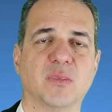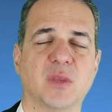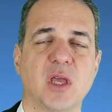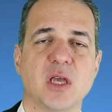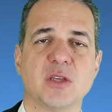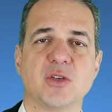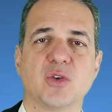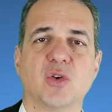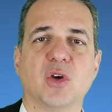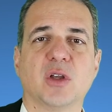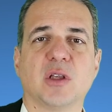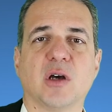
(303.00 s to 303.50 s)

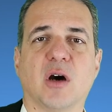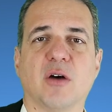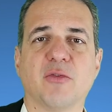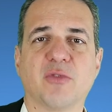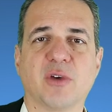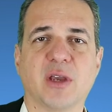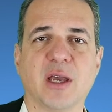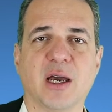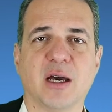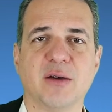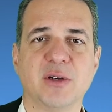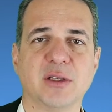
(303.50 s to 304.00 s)
Das gehört
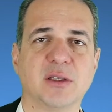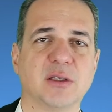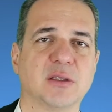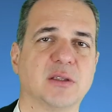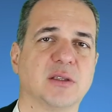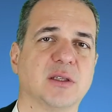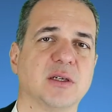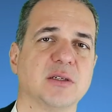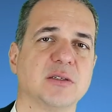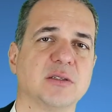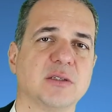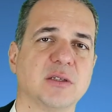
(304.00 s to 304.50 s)
aufgearbeitet.
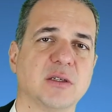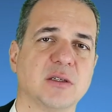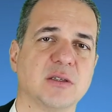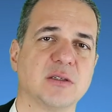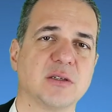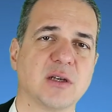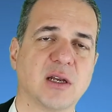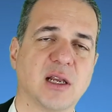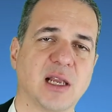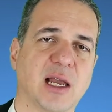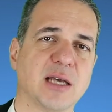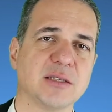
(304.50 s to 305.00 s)
Das
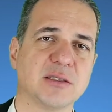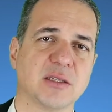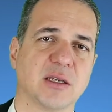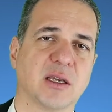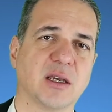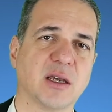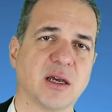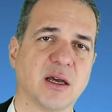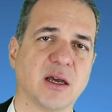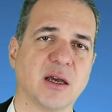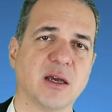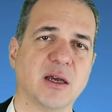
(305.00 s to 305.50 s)
ist ein
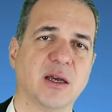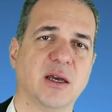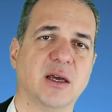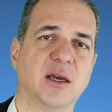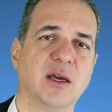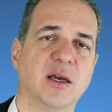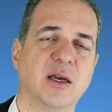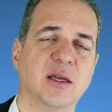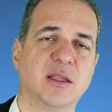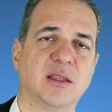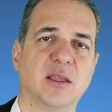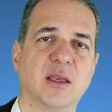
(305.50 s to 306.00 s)
Klassiker,
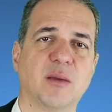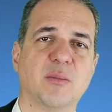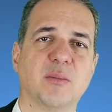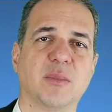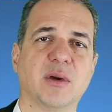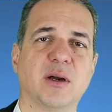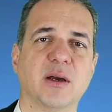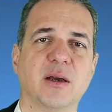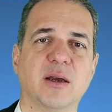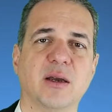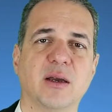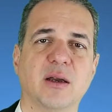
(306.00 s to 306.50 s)
den
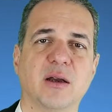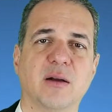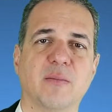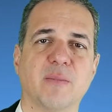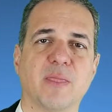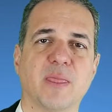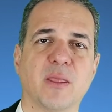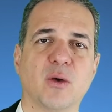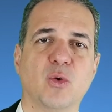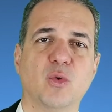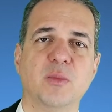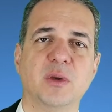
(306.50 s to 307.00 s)
man
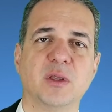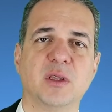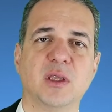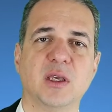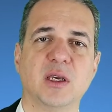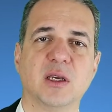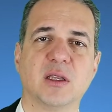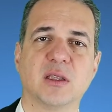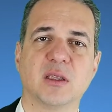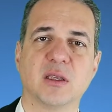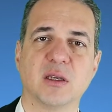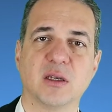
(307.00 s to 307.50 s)

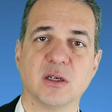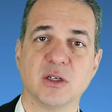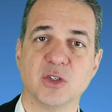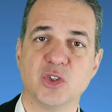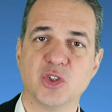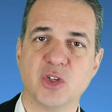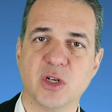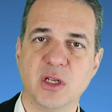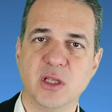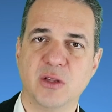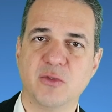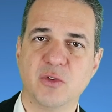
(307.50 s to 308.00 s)
unbedingt
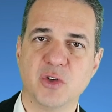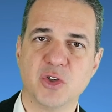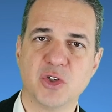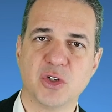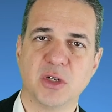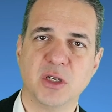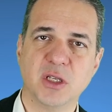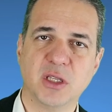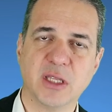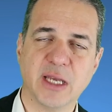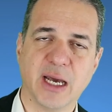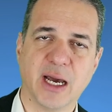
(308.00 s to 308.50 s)
Schritt für
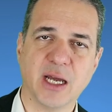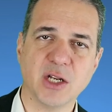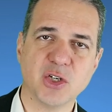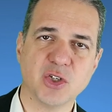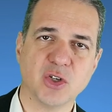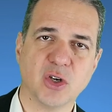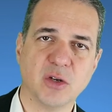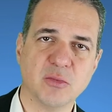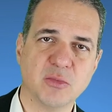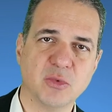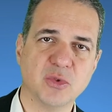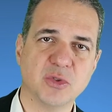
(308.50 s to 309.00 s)
Schritt
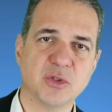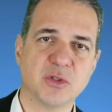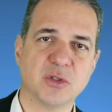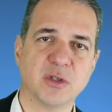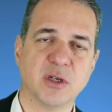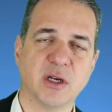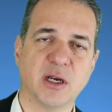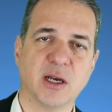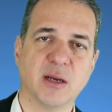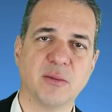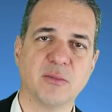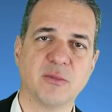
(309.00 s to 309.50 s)
anschauen
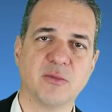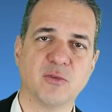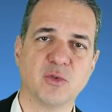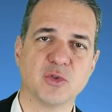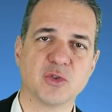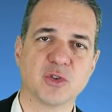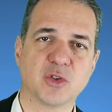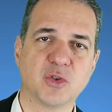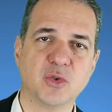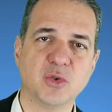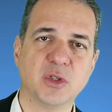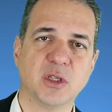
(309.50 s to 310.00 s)
muss, ähm, wo
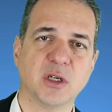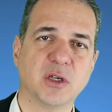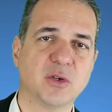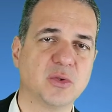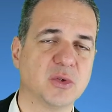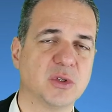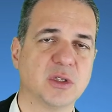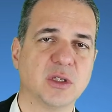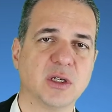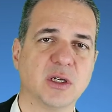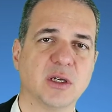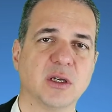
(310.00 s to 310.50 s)
es gute,
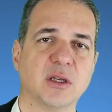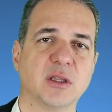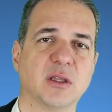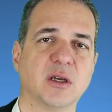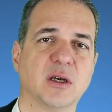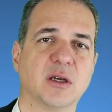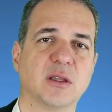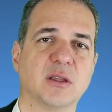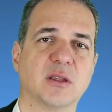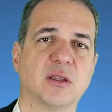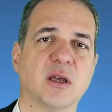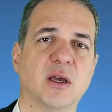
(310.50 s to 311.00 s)
gute
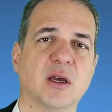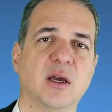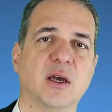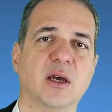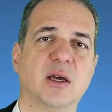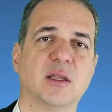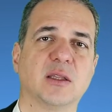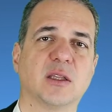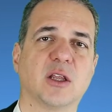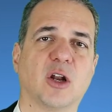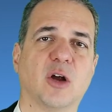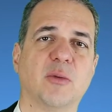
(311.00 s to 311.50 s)
äh,
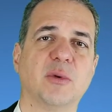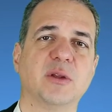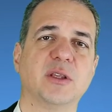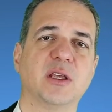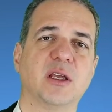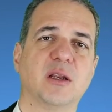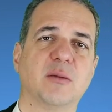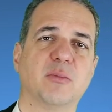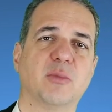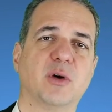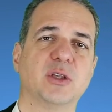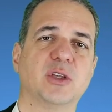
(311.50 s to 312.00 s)

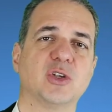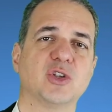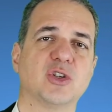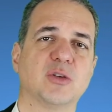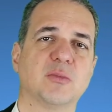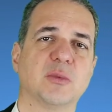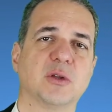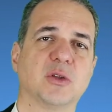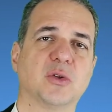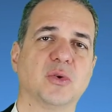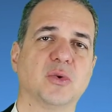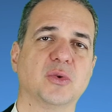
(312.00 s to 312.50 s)

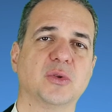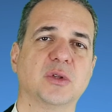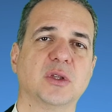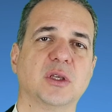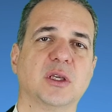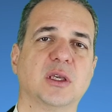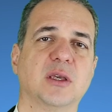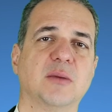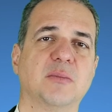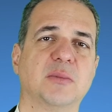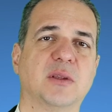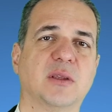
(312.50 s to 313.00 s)
traumatherapeutische
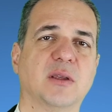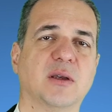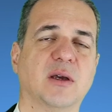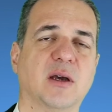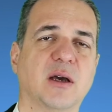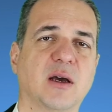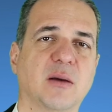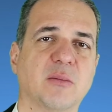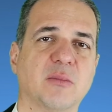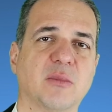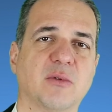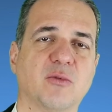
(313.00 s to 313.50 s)
Methoden gibt,
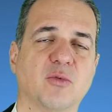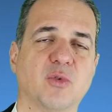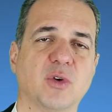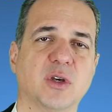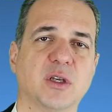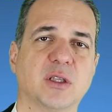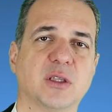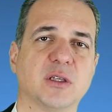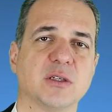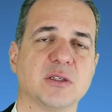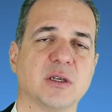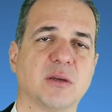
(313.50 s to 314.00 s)
ähm, wo
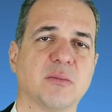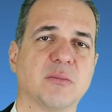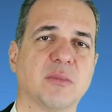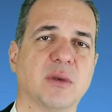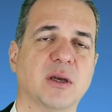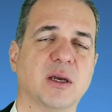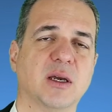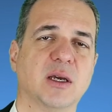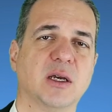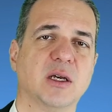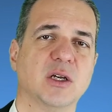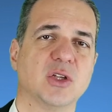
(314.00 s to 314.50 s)
ich das
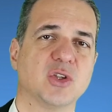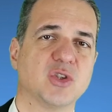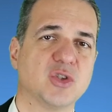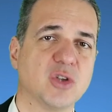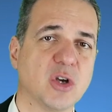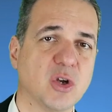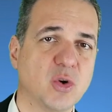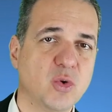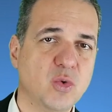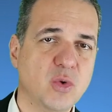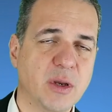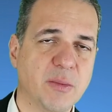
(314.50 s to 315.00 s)
eben
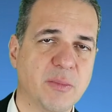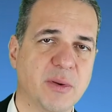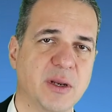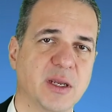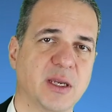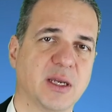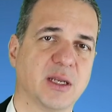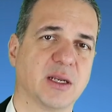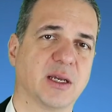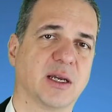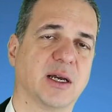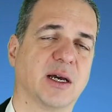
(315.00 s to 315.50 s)
zur Ruhe
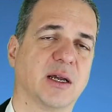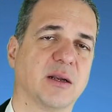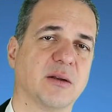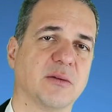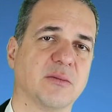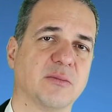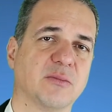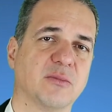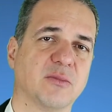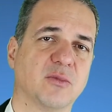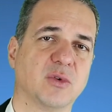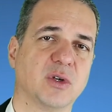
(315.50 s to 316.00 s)
bringen kann,
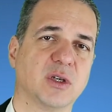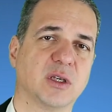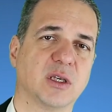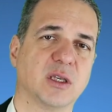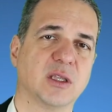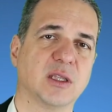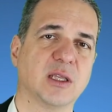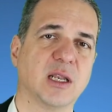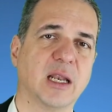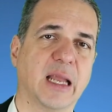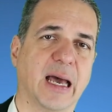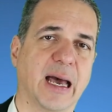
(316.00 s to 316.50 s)
wo ich
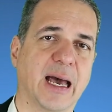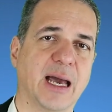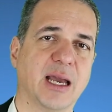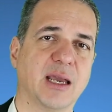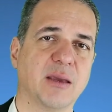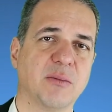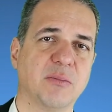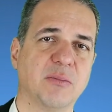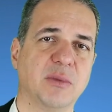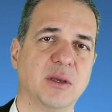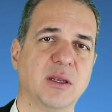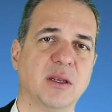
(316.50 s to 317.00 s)
in der
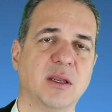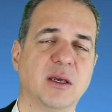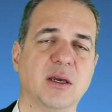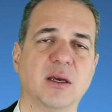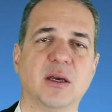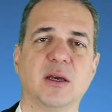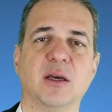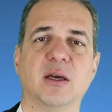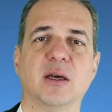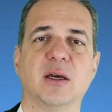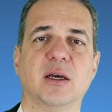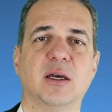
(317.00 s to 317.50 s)
Lage bin,
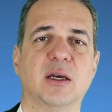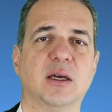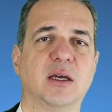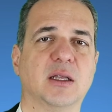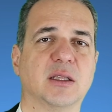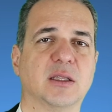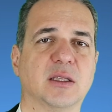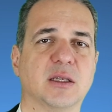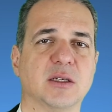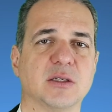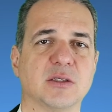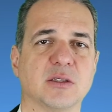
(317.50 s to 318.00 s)

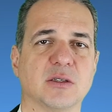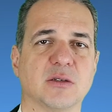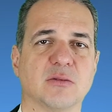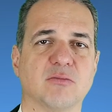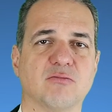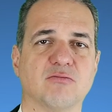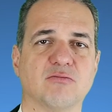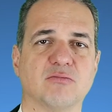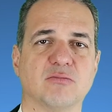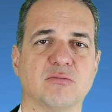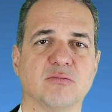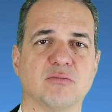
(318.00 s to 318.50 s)
das